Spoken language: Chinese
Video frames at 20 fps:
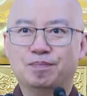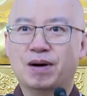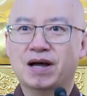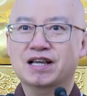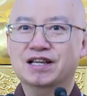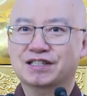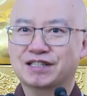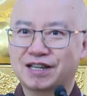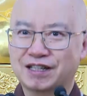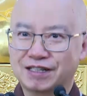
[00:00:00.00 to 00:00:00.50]
半
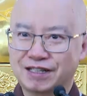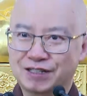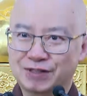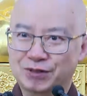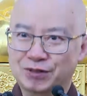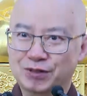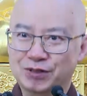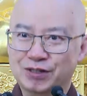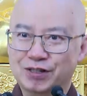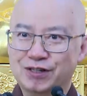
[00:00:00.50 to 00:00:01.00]
夜三更
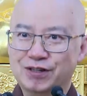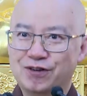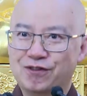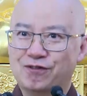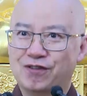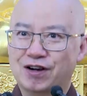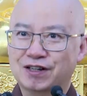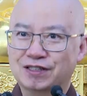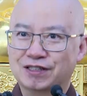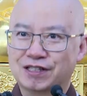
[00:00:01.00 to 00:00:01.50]
去
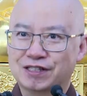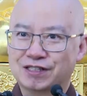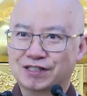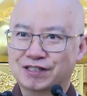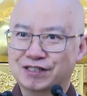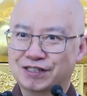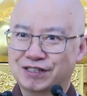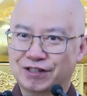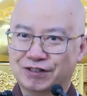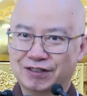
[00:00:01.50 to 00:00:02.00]
方丈
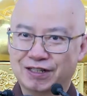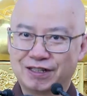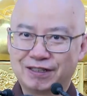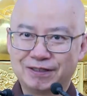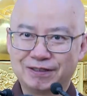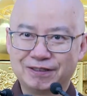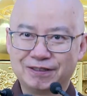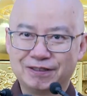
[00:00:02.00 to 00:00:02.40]
室找他，